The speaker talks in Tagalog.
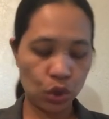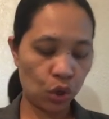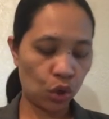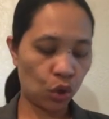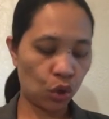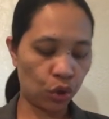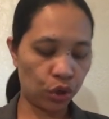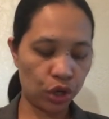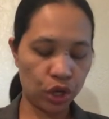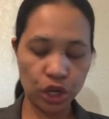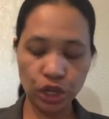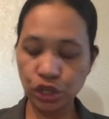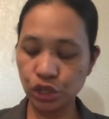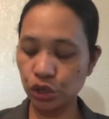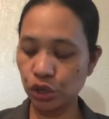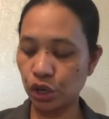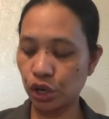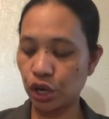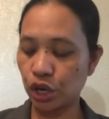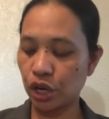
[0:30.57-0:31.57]

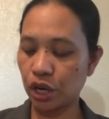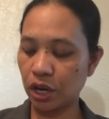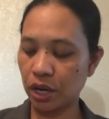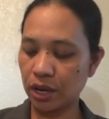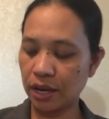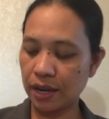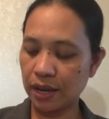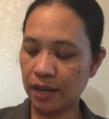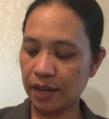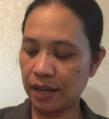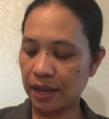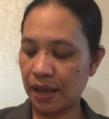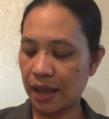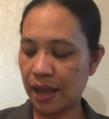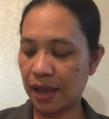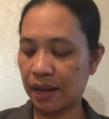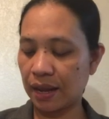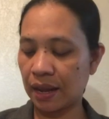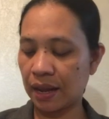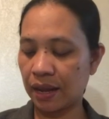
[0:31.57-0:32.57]
conditioner,
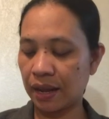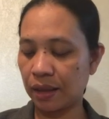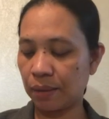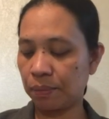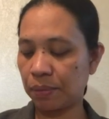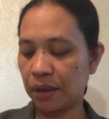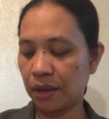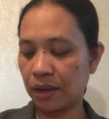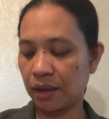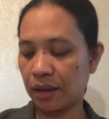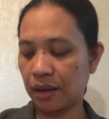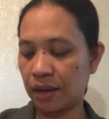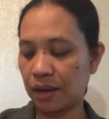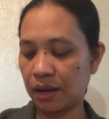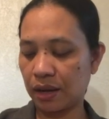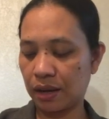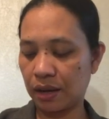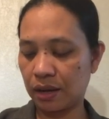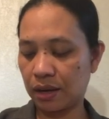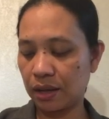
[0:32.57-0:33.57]
and a live-in
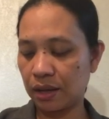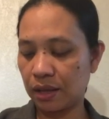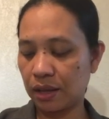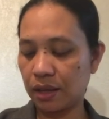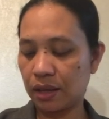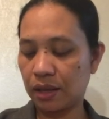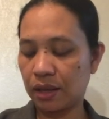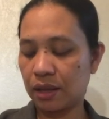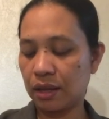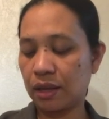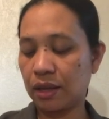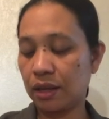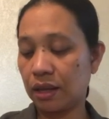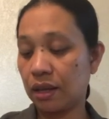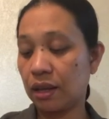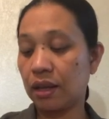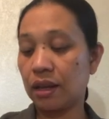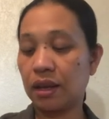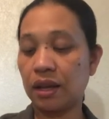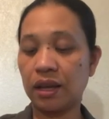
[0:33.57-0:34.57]
eh,
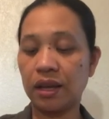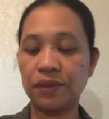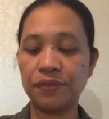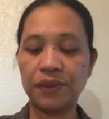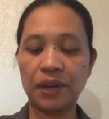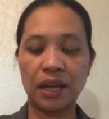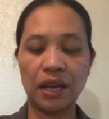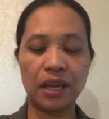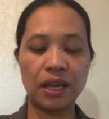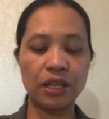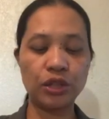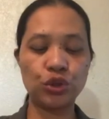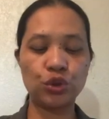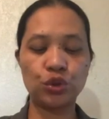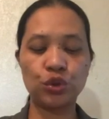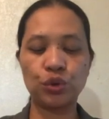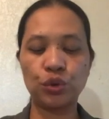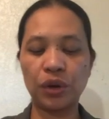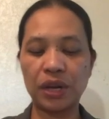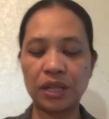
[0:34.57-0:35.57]
live in
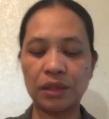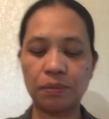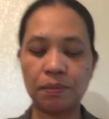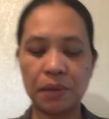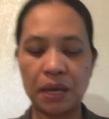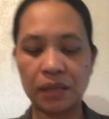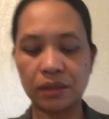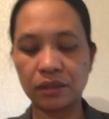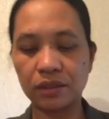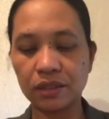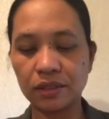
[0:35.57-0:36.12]
treatment.